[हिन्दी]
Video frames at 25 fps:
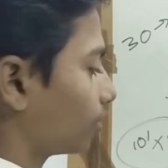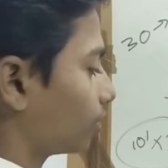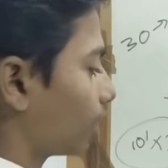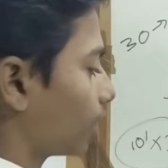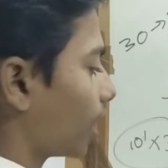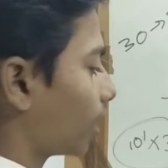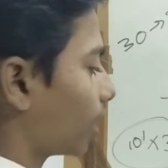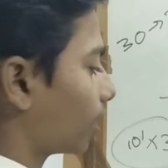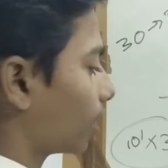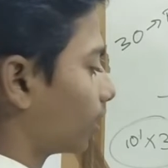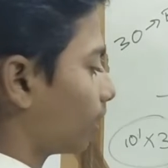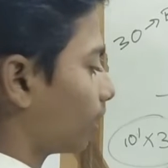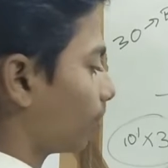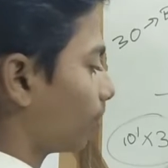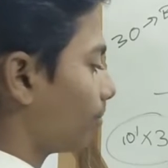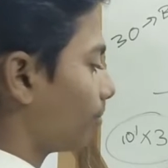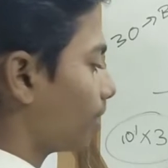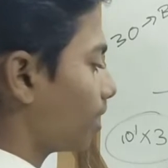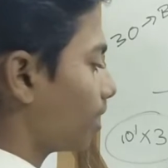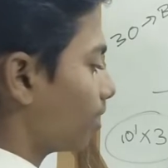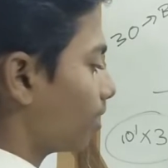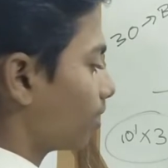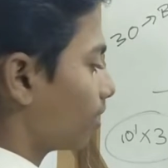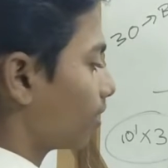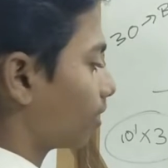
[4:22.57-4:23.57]
जाएगा
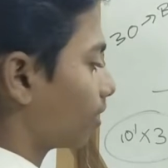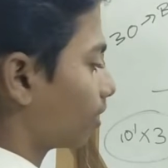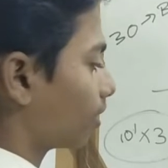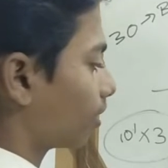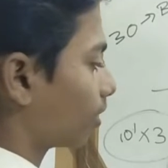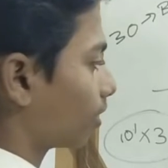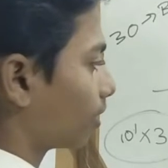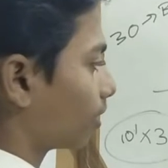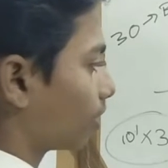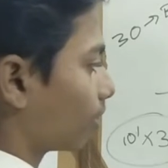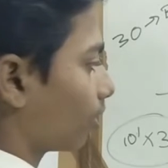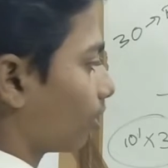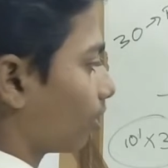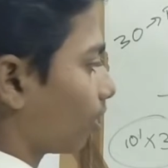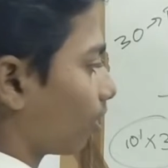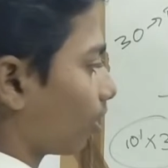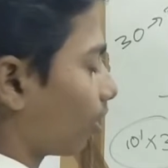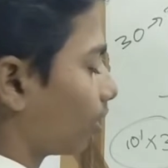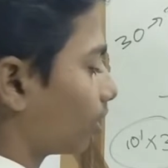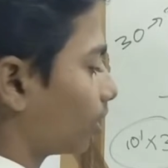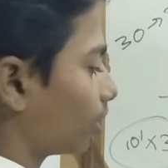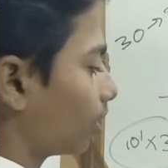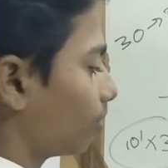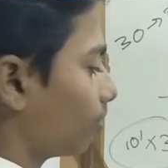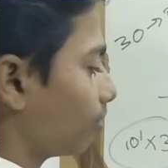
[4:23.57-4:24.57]
नब्बे
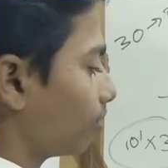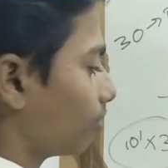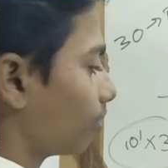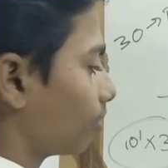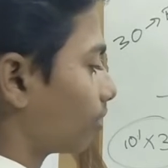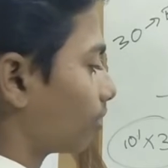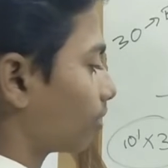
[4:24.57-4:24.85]
और ये